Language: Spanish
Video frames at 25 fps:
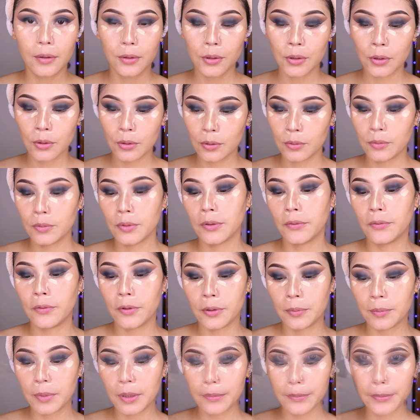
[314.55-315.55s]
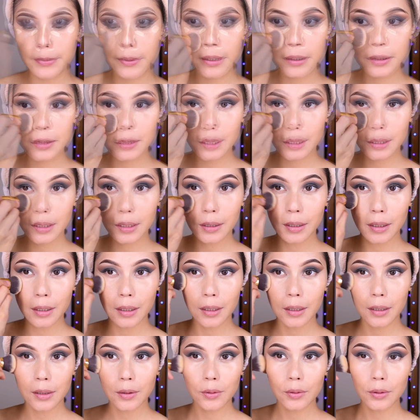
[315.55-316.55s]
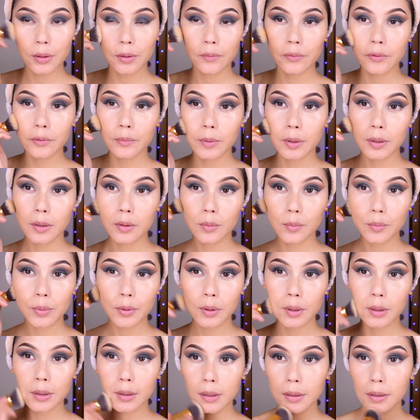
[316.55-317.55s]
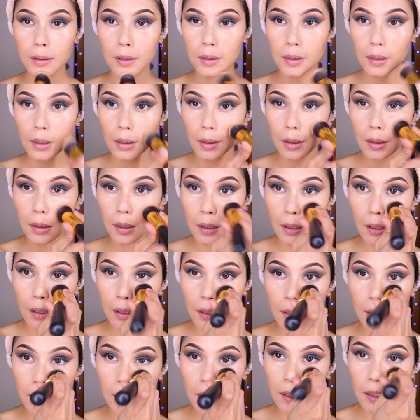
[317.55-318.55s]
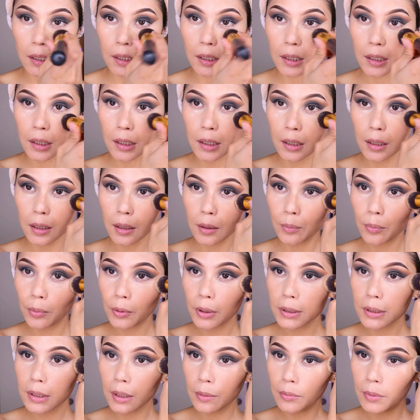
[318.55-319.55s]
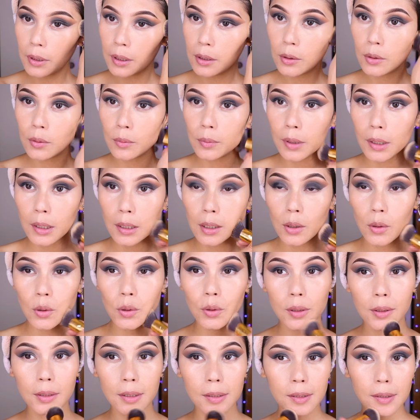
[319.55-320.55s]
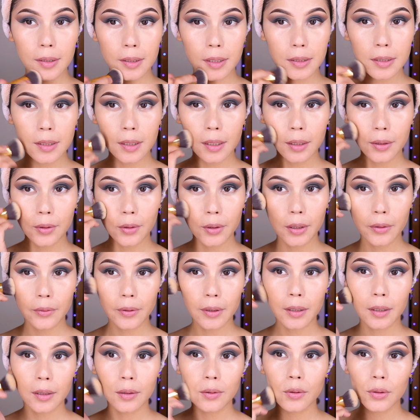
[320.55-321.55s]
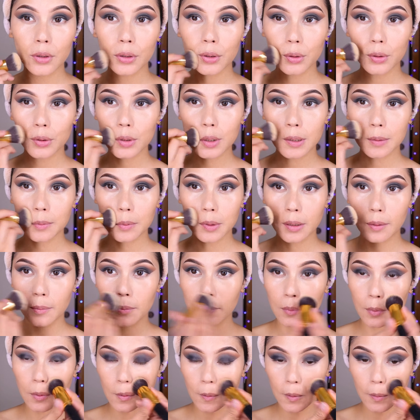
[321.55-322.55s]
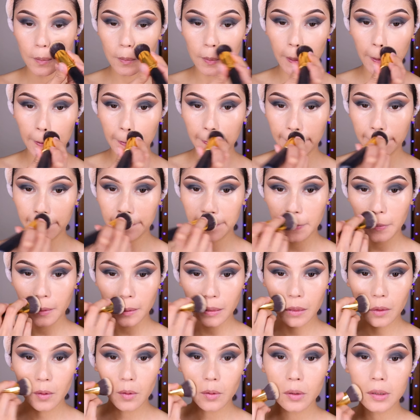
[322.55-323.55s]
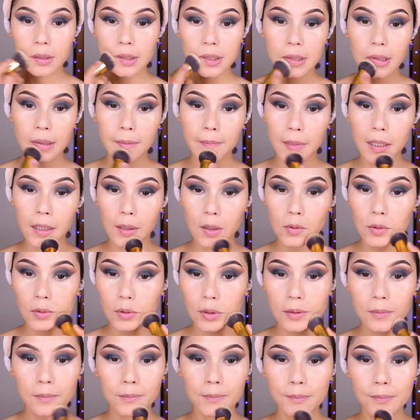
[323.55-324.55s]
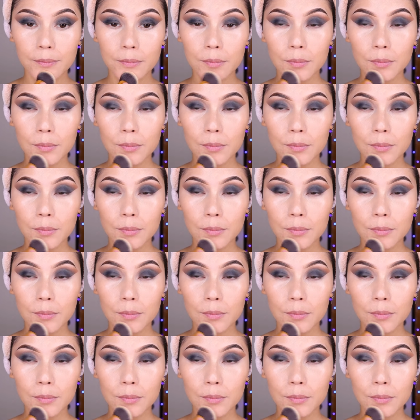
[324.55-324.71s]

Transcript: todo uniforme. Ya lo difuminé un poquitín. Y pues también cubre lo necesario, la verdad el corrector se mira muy bien. No está malo, ¿eh?